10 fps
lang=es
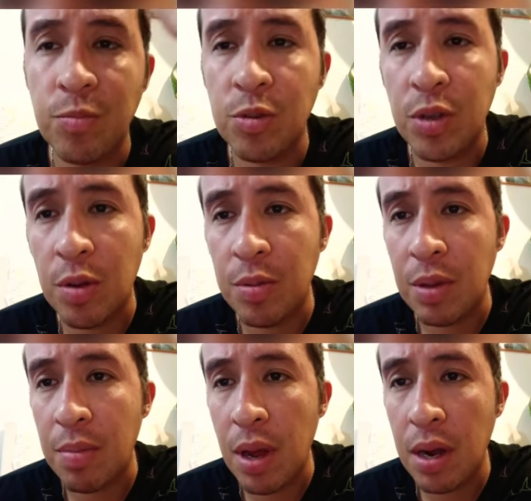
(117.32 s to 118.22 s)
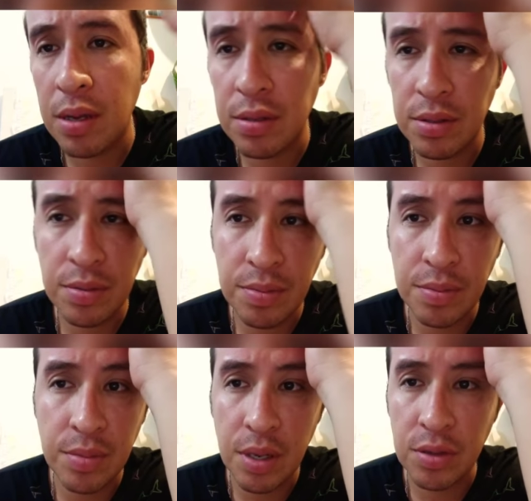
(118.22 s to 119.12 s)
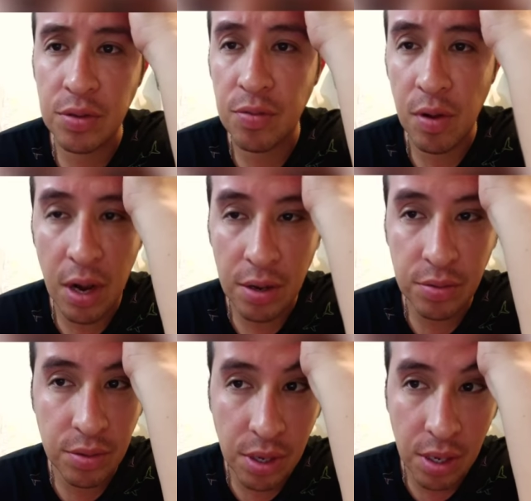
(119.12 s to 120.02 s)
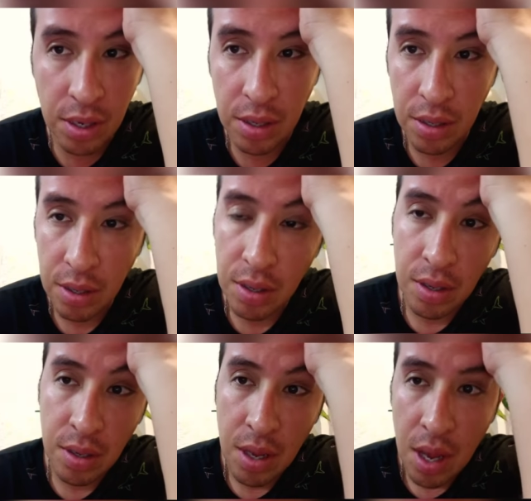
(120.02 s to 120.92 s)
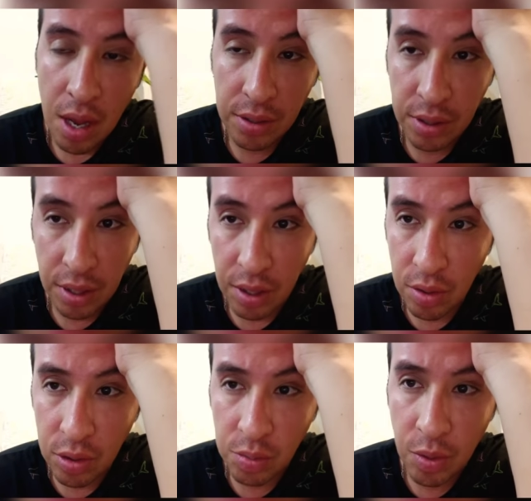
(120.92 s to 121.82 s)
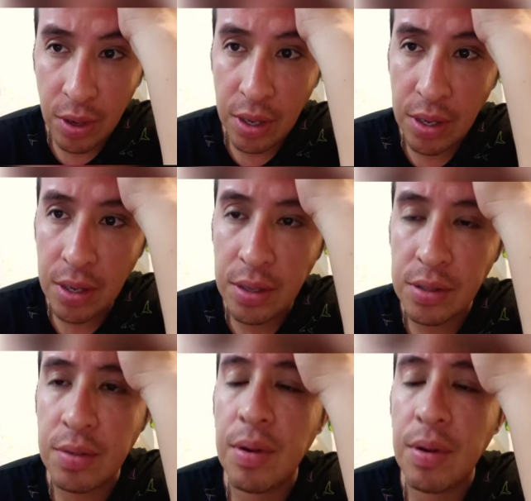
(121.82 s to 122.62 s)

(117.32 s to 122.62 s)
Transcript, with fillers: sé cómo llamarles, a esos fulanos que hacen hijos por ahí y se